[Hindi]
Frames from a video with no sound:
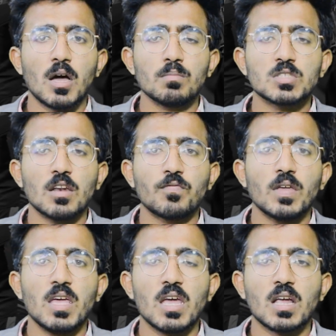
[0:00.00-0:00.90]
हम सिर्फ
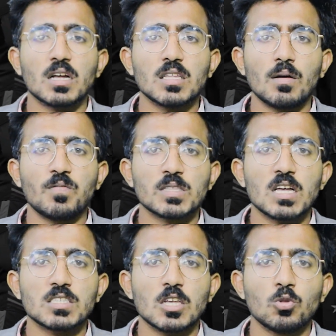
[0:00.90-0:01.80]
एक कदम
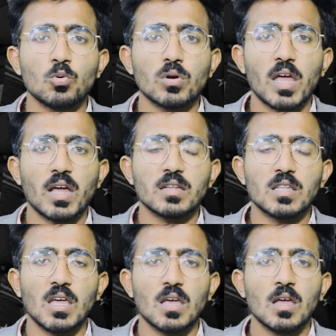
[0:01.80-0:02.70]
फतह से दूर रह गए
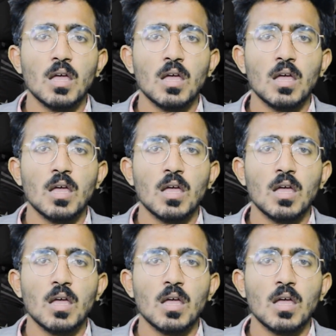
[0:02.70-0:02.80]
थे